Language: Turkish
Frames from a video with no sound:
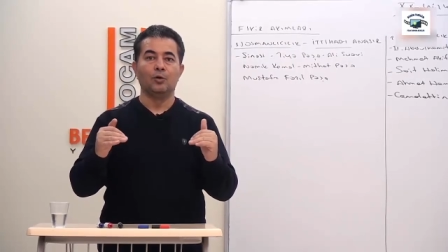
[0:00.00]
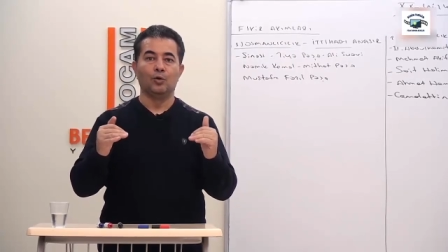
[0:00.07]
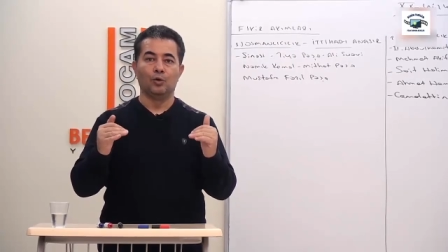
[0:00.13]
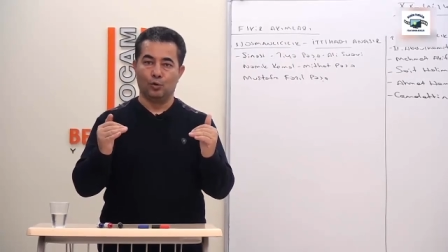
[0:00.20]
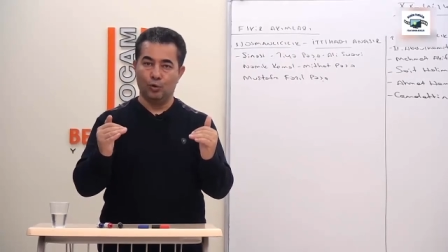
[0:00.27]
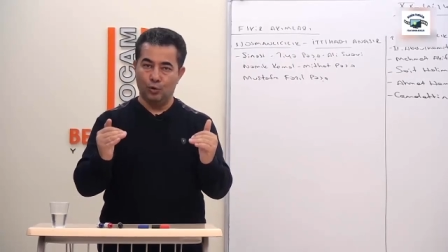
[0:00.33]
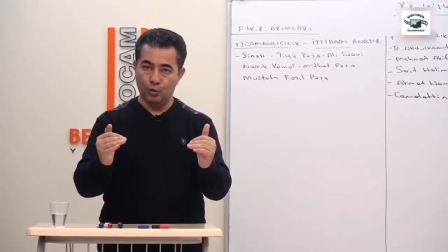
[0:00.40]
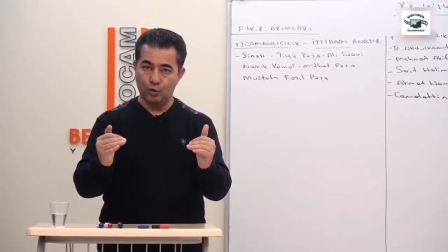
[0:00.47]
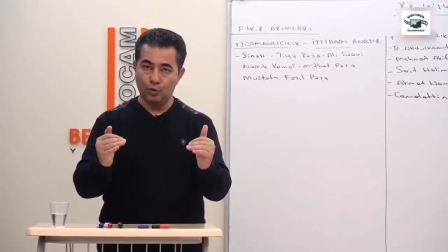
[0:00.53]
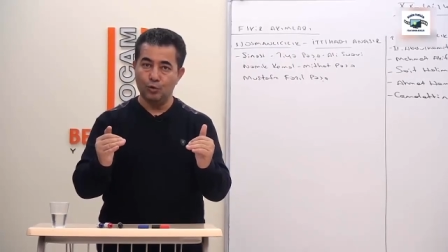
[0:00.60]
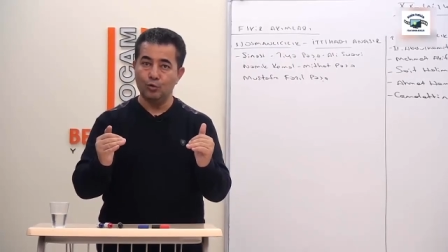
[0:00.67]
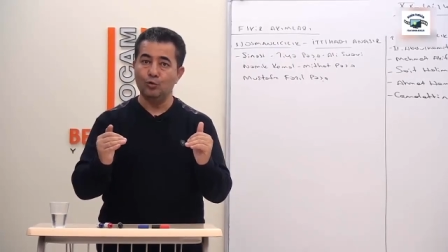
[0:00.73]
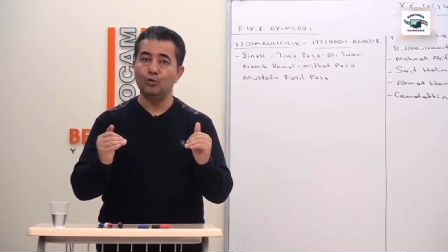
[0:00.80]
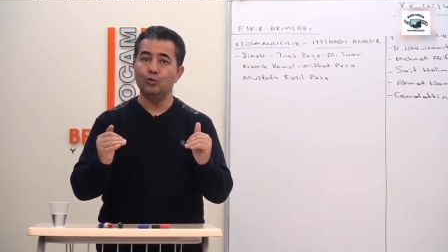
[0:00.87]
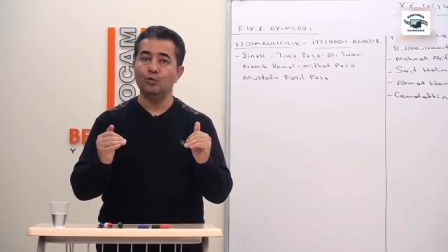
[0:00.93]
hukuk
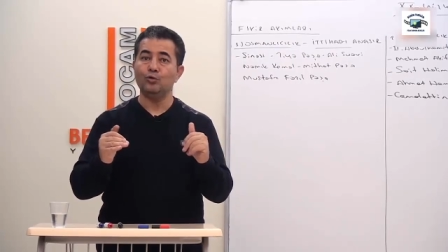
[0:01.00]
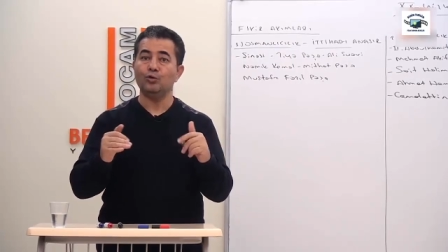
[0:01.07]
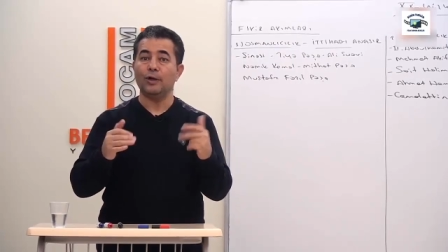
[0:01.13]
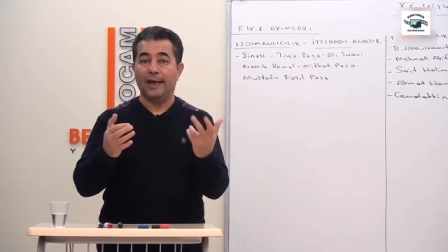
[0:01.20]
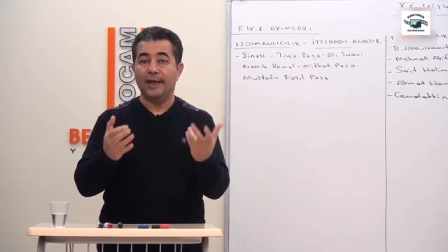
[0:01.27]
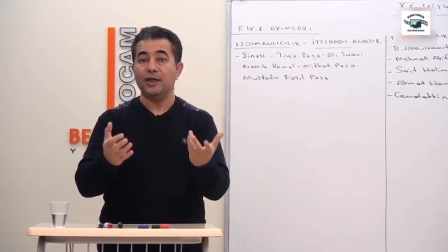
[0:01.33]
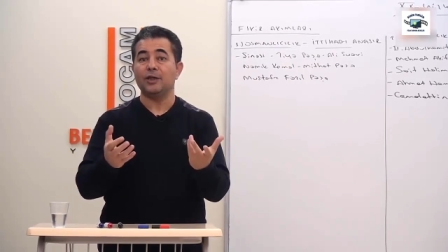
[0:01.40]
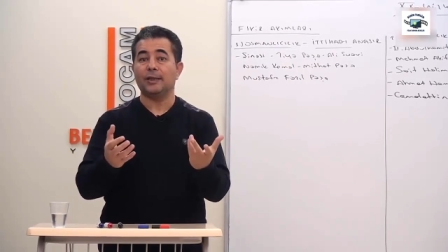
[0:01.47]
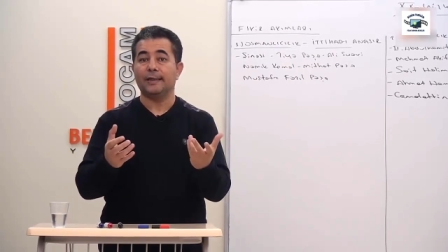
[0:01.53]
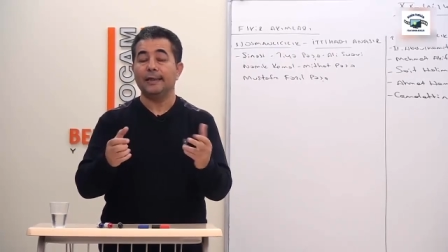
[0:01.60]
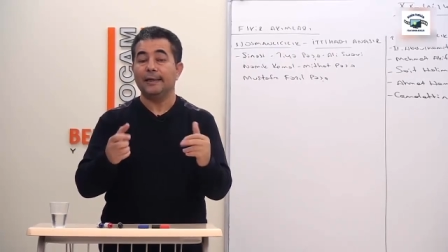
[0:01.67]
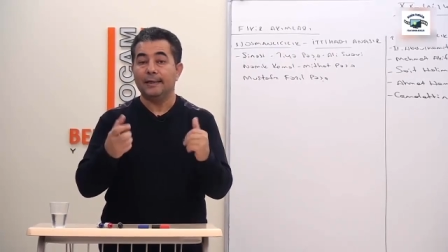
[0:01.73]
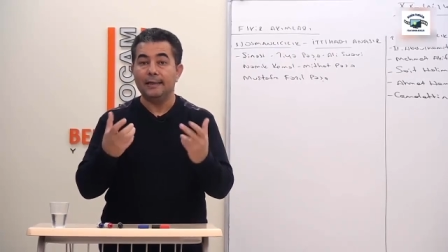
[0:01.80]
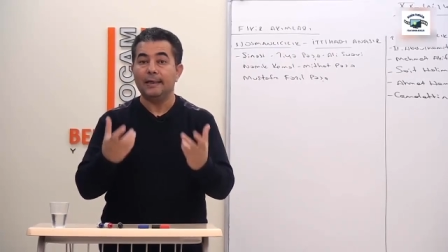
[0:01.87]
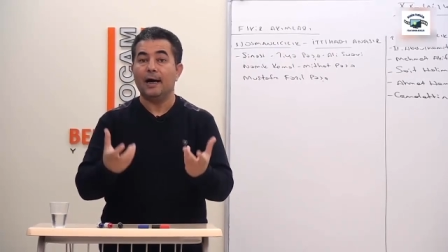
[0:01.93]
üstünlüğüdür,
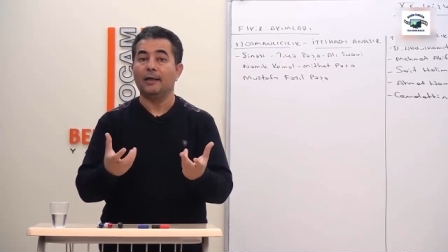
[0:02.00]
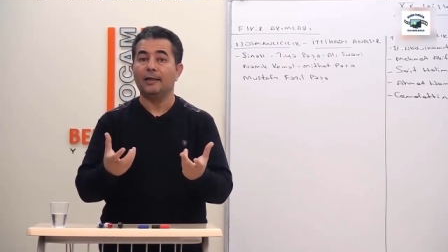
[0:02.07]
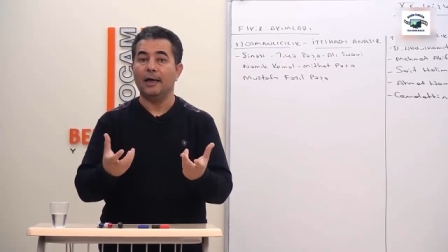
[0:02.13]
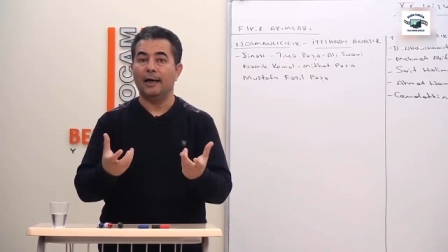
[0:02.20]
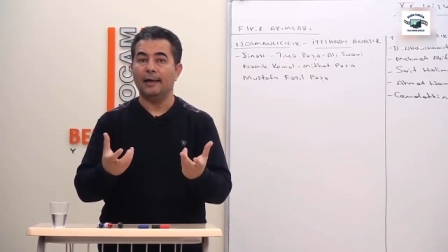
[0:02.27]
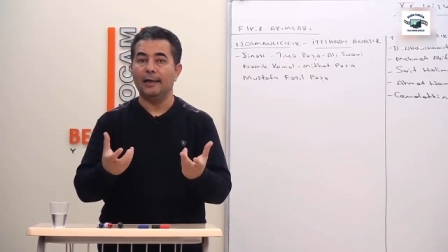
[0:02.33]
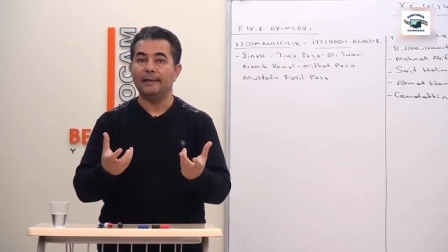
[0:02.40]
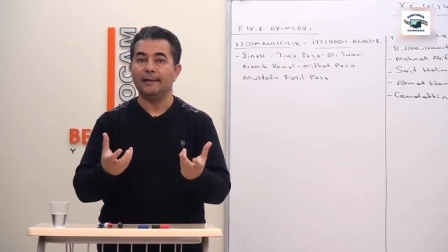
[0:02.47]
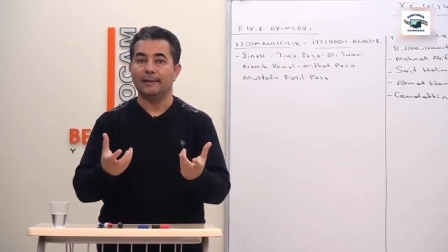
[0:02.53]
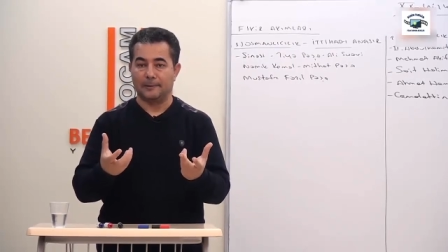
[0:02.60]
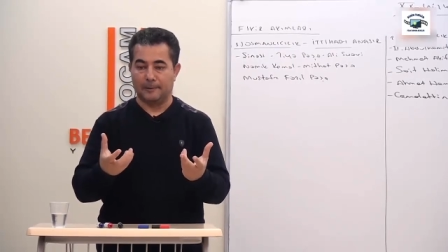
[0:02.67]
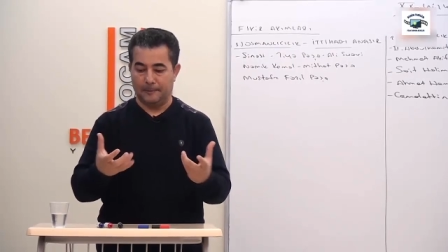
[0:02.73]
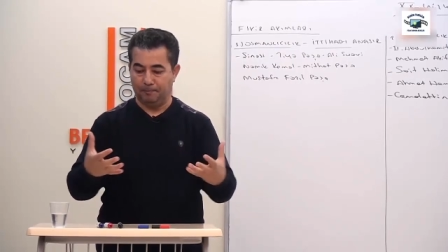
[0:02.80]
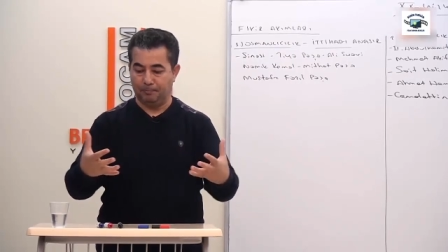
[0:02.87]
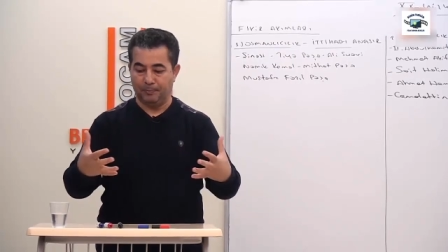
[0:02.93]
eşitliktir,
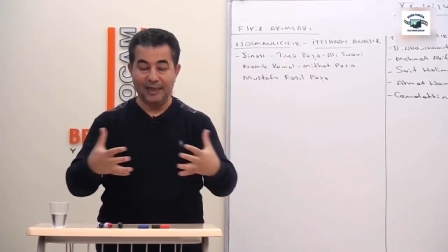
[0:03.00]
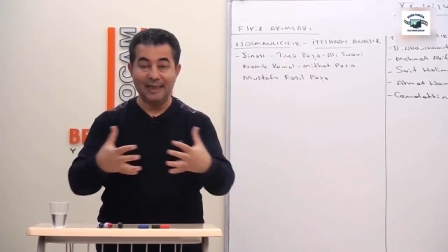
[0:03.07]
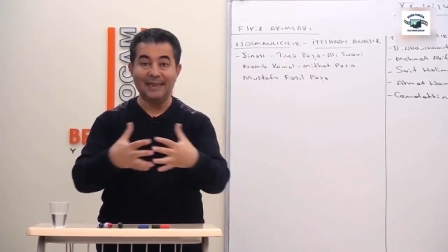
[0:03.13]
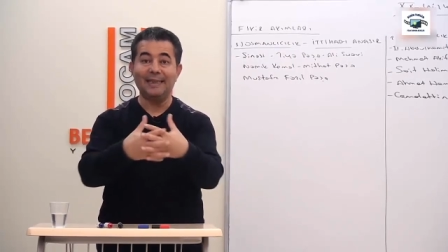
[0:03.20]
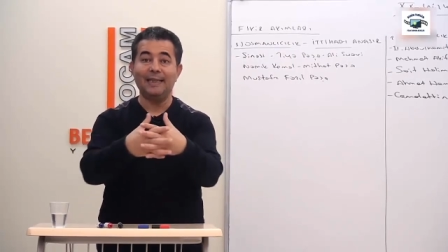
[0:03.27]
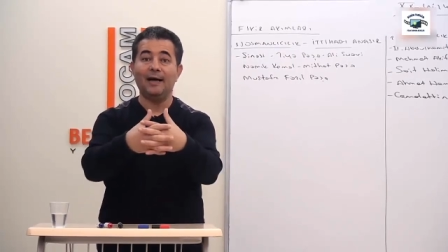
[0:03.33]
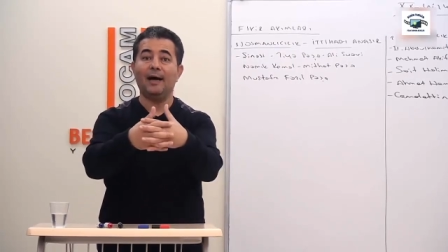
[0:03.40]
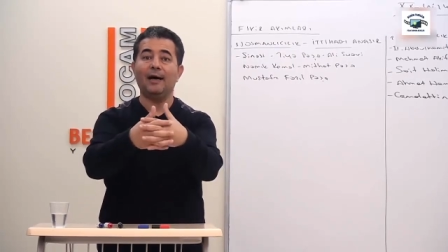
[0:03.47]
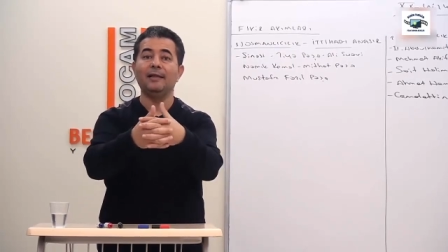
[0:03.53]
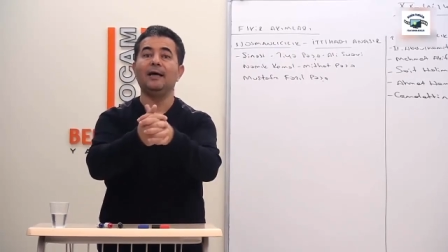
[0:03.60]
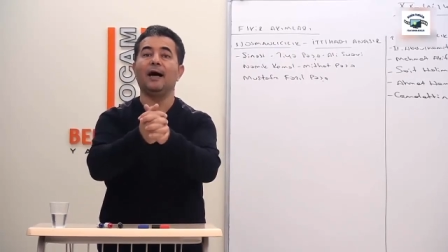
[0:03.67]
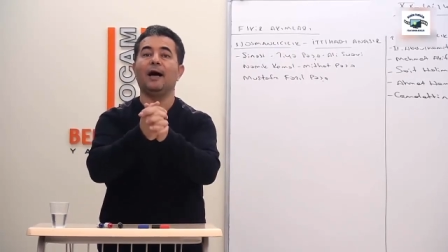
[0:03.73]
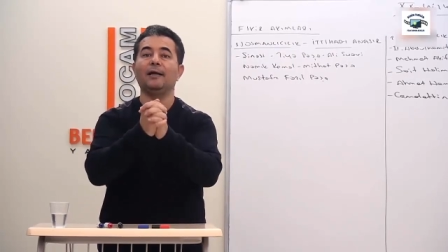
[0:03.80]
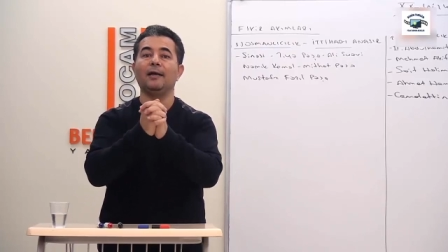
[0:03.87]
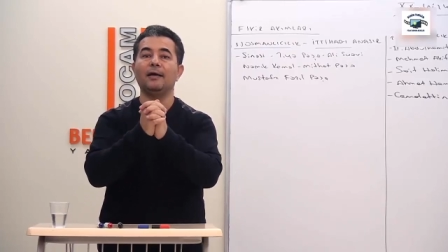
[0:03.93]
adalettir,
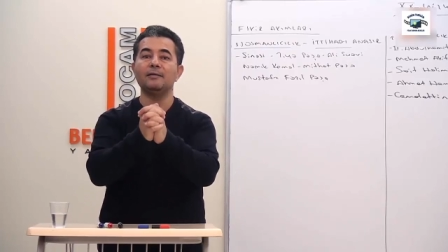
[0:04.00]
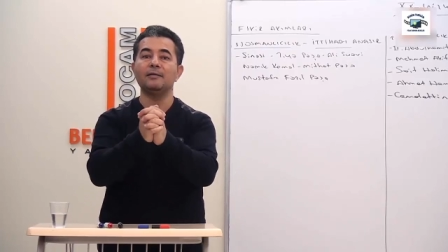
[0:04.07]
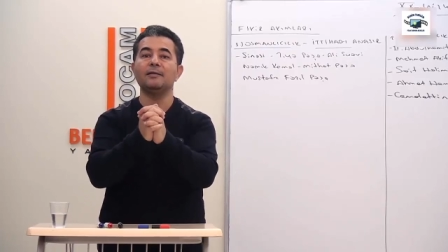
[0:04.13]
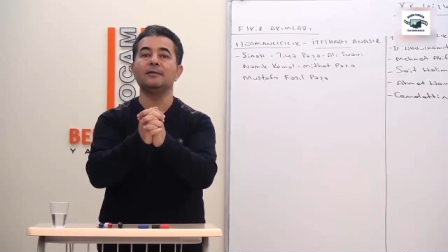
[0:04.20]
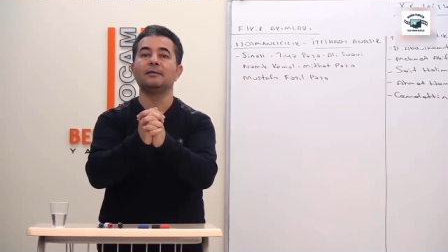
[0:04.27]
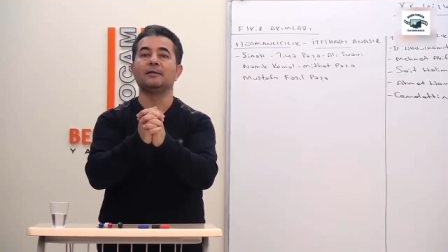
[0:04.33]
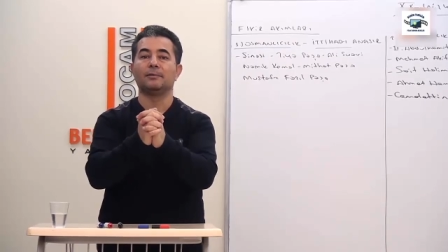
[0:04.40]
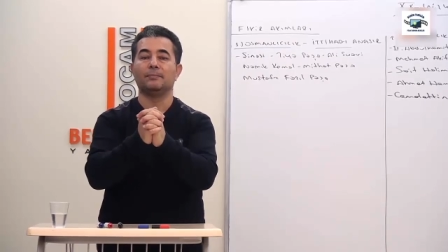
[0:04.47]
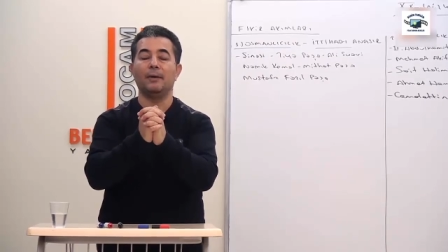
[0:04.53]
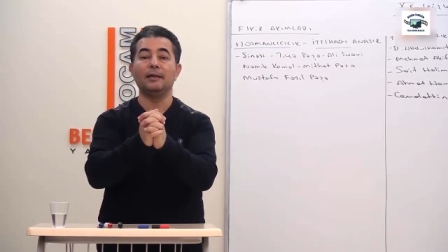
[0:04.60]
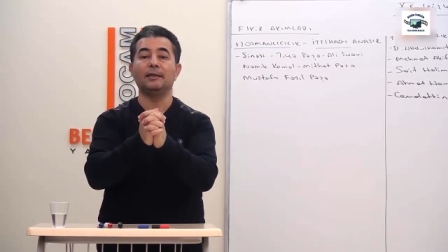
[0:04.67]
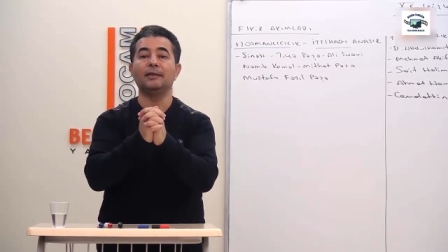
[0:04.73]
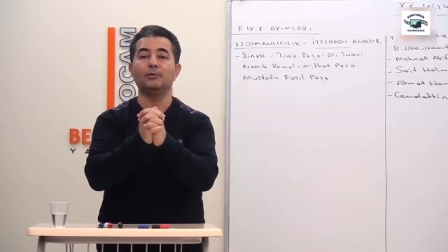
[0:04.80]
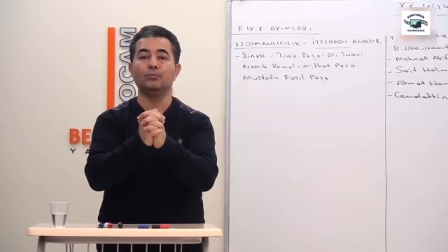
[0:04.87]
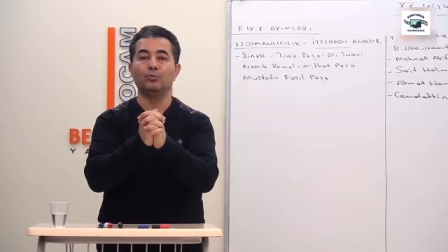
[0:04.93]
ittihadı anasırdır,
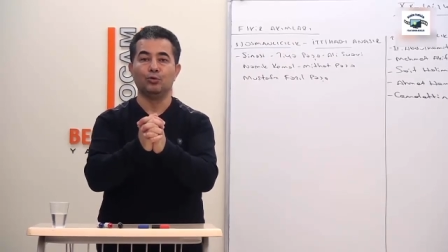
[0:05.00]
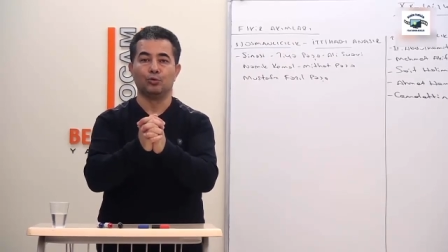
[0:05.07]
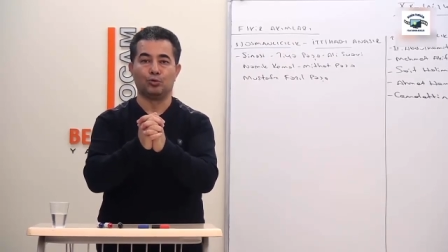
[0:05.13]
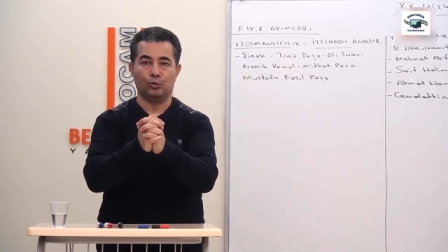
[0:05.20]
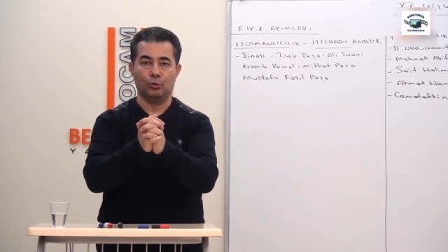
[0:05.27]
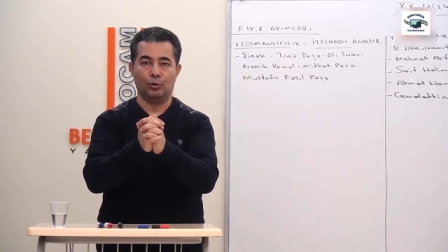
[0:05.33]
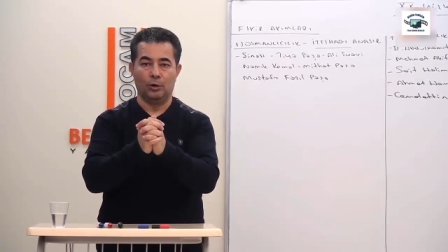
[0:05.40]
mantık budur.